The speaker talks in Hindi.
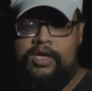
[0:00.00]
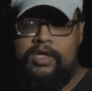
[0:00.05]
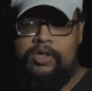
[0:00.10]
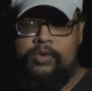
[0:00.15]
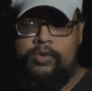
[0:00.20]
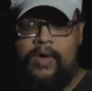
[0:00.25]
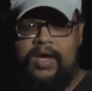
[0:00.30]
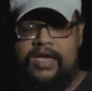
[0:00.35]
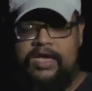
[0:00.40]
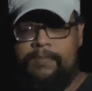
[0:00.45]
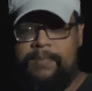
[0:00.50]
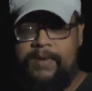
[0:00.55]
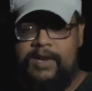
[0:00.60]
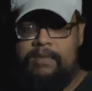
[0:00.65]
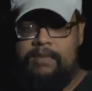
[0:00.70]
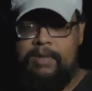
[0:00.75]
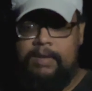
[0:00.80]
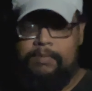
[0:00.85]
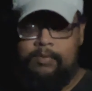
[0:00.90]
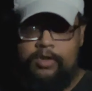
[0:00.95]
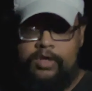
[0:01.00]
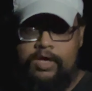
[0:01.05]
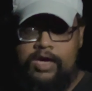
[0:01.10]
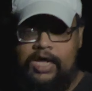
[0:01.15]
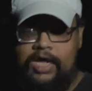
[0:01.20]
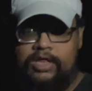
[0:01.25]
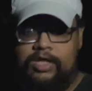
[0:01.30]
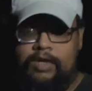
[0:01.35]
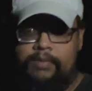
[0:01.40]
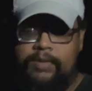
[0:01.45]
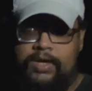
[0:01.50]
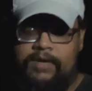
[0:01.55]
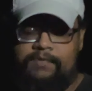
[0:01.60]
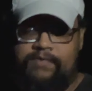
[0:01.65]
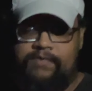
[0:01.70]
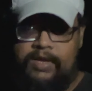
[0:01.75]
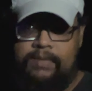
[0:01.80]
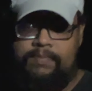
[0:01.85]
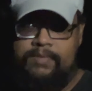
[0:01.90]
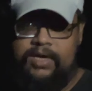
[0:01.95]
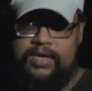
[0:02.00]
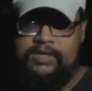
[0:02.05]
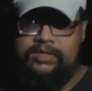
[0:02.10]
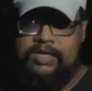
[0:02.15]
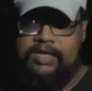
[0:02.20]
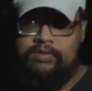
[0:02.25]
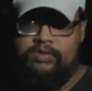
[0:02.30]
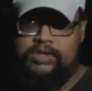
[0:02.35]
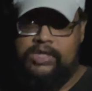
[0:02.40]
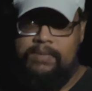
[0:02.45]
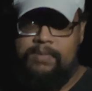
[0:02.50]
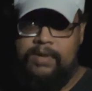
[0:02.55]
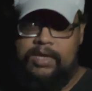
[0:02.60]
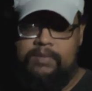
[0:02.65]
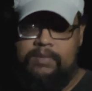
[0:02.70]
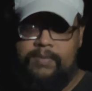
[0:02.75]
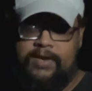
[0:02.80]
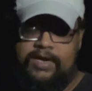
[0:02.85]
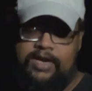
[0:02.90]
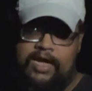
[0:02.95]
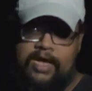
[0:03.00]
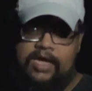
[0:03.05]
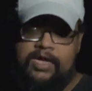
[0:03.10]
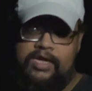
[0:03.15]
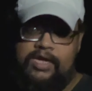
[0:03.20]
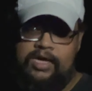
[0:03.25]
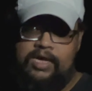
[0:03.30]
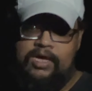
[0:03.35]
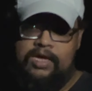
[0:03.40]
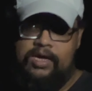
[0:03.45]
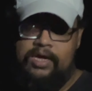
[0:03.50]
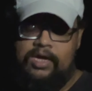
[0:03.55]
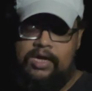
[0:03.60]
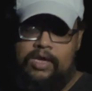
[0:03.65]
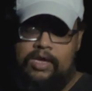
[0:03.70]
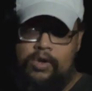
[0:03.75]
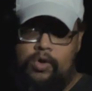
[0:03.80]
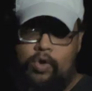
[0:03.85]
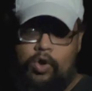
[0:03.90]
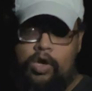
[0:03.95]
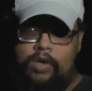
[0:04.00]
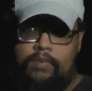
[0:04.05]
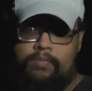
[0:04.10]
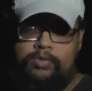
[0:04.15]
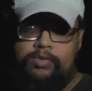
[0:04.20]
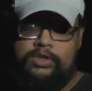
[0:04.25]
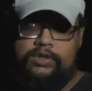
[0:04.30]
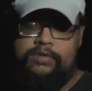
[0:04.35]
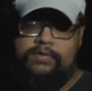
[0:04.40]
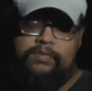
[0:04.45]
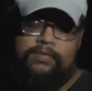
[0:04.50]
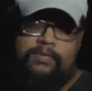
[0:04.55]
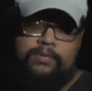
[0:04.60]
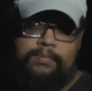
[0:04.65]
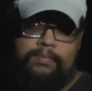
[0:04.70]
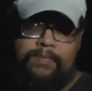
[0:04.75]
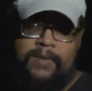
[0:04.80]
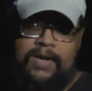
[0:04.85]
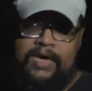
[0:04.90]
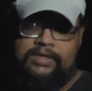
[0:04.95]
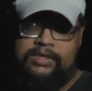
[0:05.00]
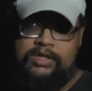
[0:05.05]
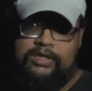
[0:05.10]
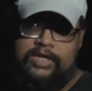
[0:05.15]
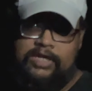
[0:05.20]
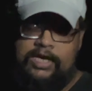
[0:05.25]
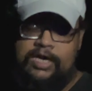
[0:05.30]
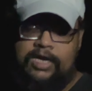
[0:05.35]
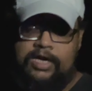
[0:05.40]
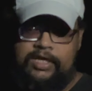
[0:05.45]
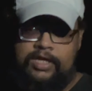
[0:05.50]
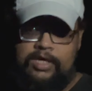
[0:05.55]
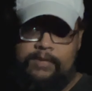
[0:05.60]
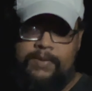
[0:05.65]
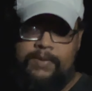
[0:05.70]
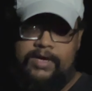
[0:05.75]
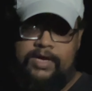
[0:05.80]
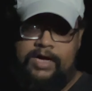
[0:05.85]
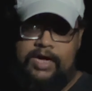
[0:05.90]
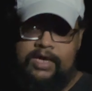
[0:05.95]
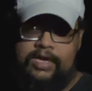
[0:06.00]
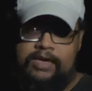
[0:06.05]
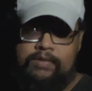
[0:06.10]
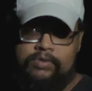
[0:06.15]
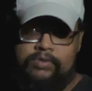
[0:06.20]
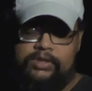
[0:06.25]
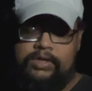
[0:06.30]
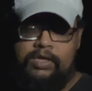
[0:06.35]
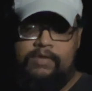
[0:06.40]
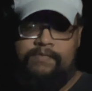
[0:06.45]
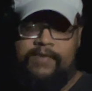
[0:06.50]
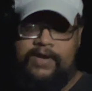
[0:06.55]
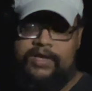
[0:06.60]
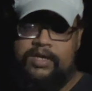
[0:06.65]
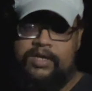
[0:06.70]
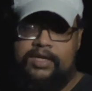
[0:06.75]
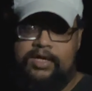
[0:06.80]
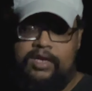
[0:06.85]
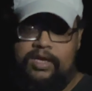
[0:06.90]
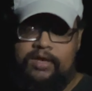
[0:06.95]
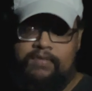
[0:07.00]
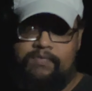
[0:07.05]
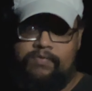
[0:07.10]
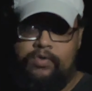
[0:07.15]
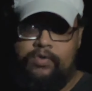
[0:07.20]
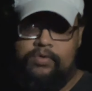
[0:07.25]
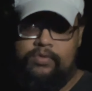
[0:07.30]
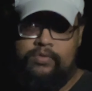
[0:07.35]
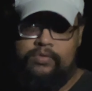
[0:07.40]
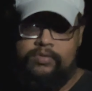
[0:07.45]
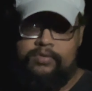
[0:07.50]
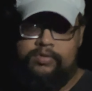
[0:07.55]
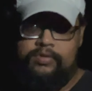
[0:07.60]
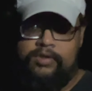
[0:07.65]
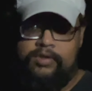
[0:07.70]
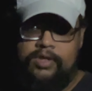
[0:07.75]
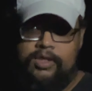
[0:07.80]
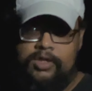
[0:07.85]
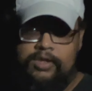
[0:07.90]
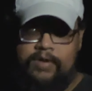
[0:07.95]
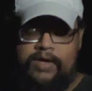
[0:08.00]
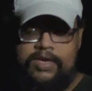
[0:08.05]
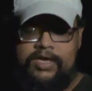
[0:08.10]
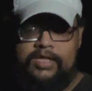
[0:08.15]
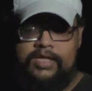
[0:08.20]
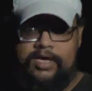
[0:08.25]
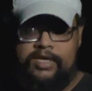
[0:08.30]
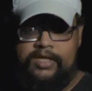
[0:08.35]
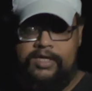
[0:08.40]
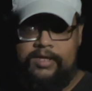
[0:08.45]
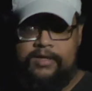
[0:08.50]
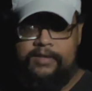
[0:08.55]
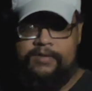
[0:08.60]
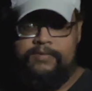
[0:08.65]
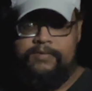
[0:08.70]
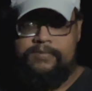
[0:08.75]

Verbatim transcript: तो आइए पहले मैं आपको दिखाता हूँ मेरा फ्रेम कैसा है उसके बाद बैठाएंगे ऑलमोस्ट पाँच से छः घंटे तक बैठाएंगे उसके बाद फाइनल करेंगे फ़ोटो को तो आइए देखते हैं